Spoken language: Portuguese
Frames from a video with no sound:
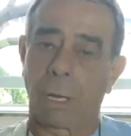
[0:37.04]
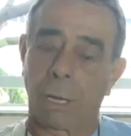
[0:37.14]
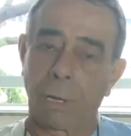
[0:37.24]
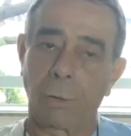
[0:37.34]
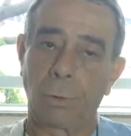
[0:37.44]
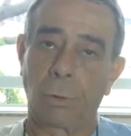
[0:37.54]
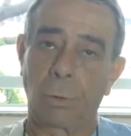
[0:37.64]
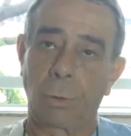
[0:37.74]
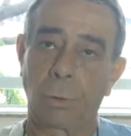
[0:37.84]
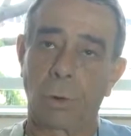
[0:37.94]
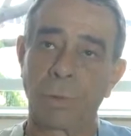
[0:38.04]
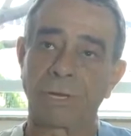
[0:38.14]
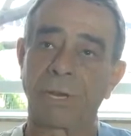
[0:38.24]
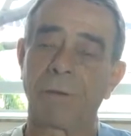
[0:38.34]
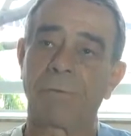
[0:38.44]
Eu
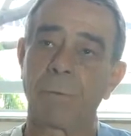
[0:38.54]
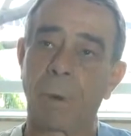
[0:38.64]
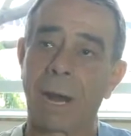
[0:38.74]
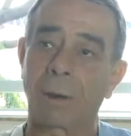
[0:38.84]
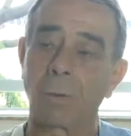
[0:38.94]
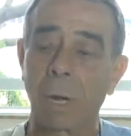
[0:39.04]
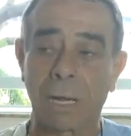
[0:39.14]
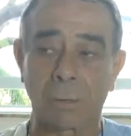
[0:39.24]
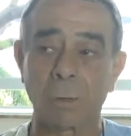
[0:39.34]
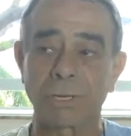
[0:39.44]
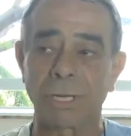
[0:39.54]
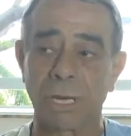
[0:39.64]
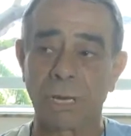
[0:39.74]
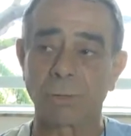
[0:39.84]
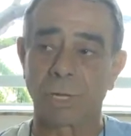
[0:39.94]
comecei a fumar com 14
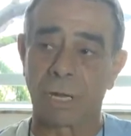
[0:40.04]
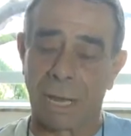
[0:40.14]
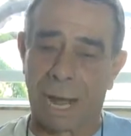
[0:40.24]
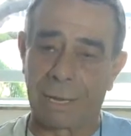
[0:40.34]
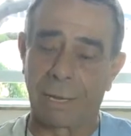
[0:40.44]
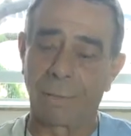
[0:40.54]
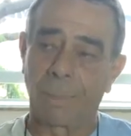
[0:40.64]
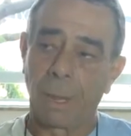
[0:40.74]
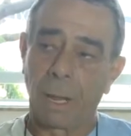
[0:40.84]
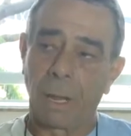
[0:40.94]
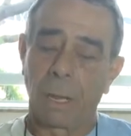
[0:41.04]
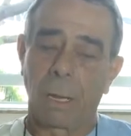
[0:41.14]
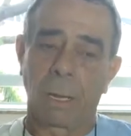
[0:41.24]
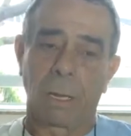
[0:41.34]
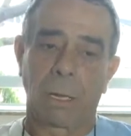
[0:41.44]
anos de idade.
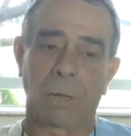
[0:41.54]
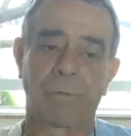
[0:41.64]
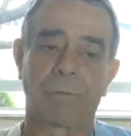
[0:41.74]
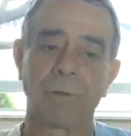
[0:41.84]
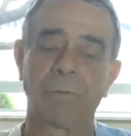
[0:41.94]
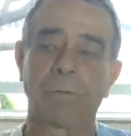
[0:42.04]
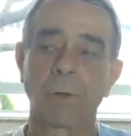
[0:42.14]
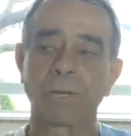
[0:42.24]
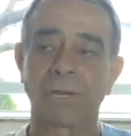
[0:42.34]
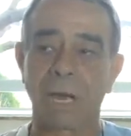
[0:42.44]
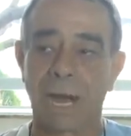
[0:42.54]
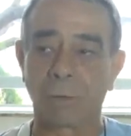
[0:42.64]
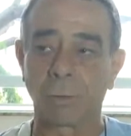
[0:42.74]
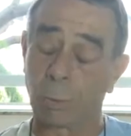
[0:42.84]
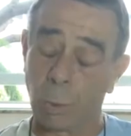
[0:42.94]
Eu fui
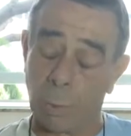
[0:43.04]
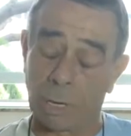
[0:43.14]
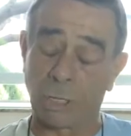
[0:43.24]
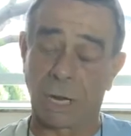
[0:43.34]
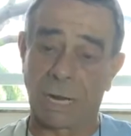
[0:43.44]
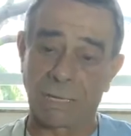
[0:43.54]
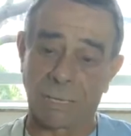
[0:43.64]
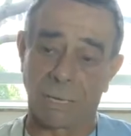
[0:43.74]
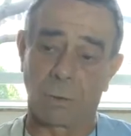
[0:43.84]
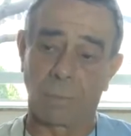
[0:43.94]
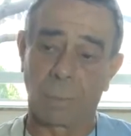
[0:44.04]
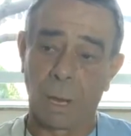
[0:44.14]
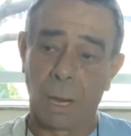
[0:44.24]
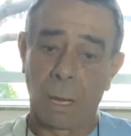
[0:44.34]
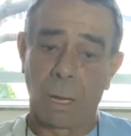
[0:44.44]
influenciado por uma geração
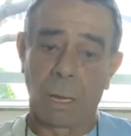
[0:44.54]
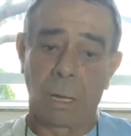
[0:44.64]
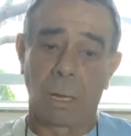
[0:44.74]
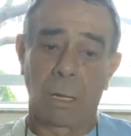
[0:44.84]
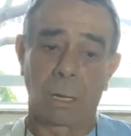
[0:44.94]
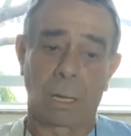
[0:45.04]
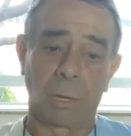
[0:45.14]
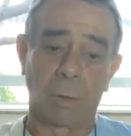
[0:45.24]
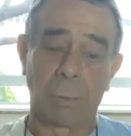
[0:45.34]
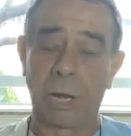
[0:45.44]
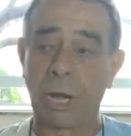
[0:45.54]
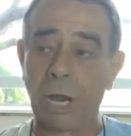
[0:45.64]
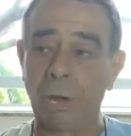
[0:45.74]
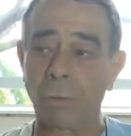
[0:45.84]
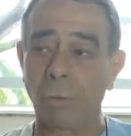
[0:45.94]
que o
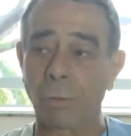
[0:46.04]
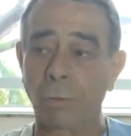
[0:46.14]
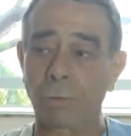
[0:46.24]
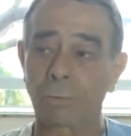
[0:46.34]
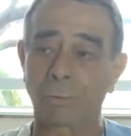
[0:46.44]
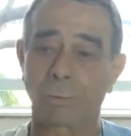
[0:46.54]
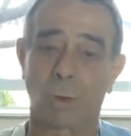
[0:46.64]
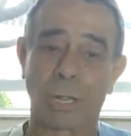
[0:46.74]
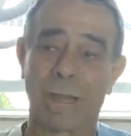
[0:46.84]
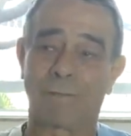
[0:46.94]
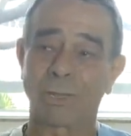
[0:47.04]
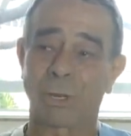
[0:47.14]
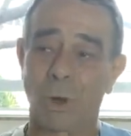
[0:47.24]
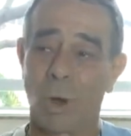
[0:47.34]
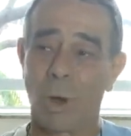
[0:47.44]
menino
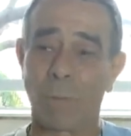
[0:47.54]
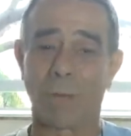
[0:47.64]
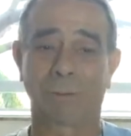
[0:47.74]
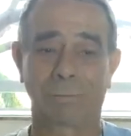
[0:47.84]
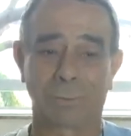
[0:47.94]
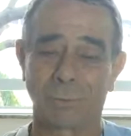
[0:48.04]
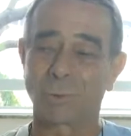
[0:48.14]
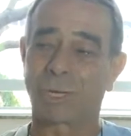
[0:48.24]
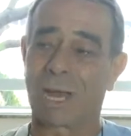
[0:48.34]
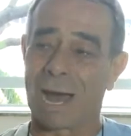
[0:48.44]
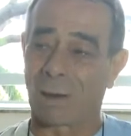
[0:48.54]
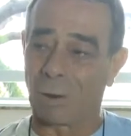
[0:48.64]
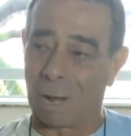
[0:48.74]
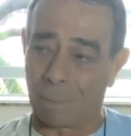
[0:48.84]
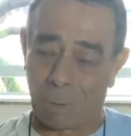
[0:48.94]
tornava-se homem com um
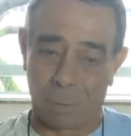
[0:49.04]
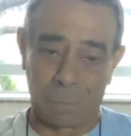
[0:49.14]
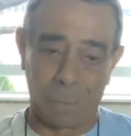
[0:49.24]
cigarro na mão.